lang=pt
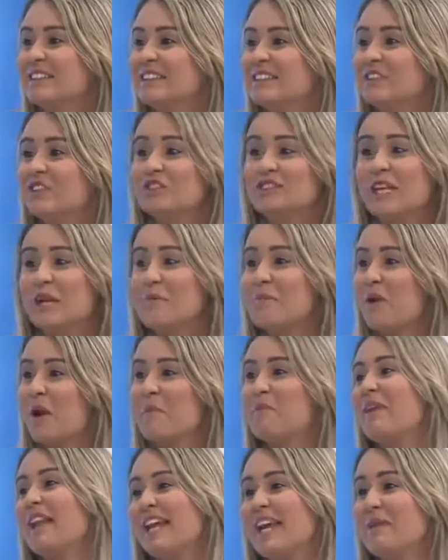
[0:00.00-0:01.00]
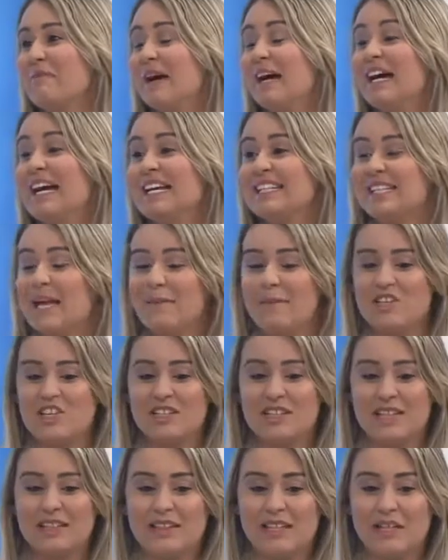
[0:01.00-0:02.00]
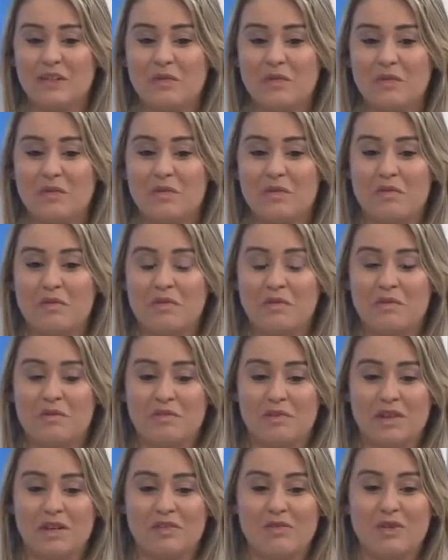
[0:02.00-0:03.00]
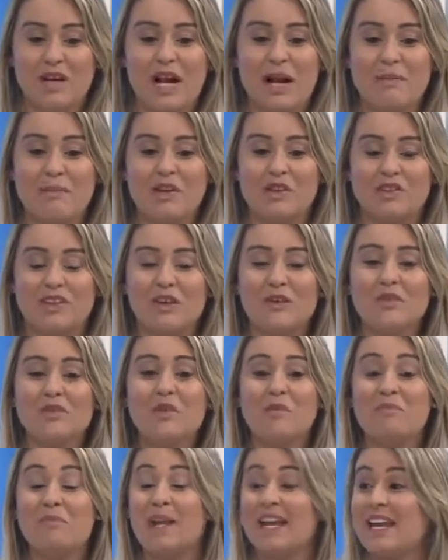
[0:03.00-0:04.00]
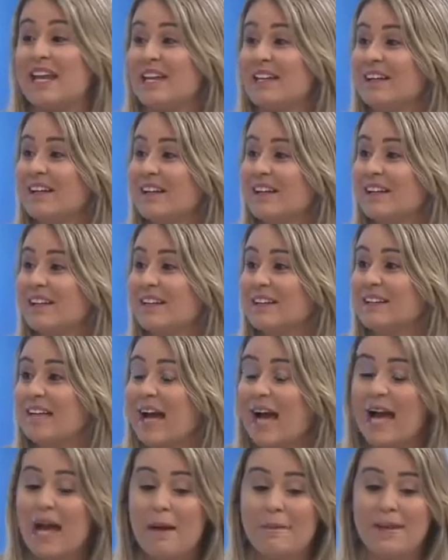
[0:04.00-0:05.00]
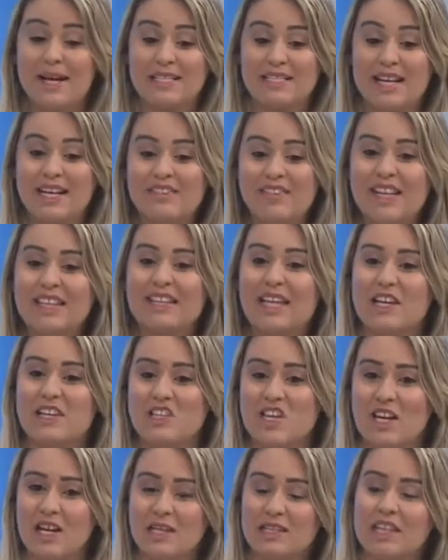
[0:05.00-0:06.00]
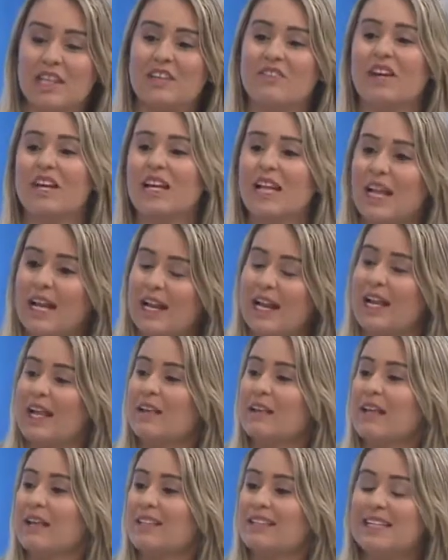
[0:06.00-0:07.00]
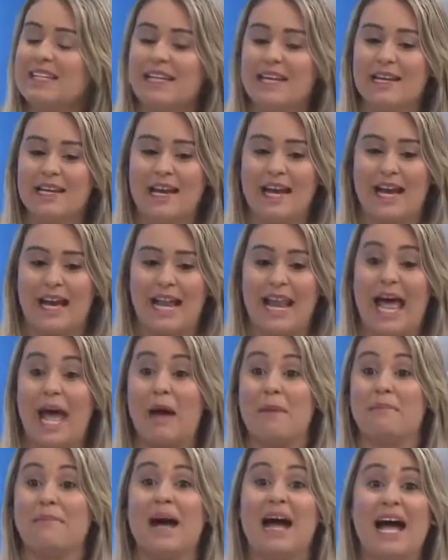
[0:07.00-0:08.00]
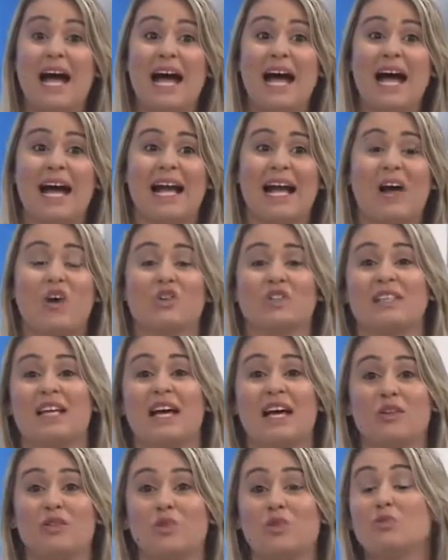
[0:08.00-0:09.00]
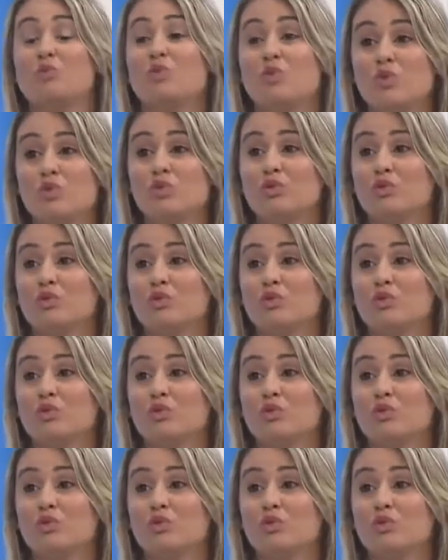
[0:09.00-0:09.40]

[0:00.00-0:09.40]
Não tem problema. Sabe, a gente está tendo um, um, um caminho tão do bem, né? Mas aí vai ter gente que vai querer, assim, é, alarmar, é, e a, causar a senhora falou o seguinte,